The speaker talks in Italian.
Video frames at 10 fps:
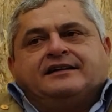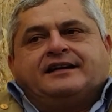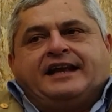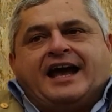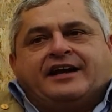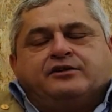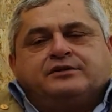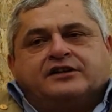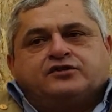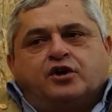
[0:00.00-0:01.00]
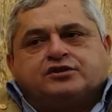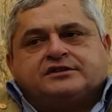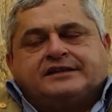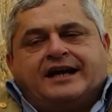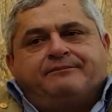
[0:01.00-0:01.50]
creare una
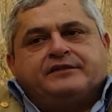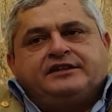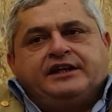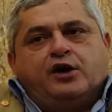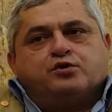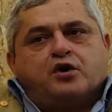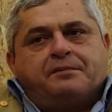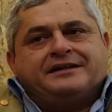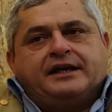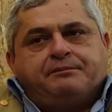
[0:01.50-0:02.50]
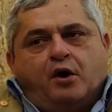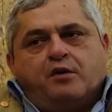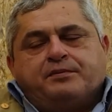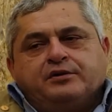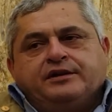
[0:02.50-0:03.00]
sorta di Europa dei
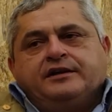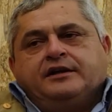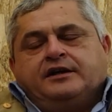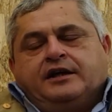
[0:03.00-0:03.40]
popoli,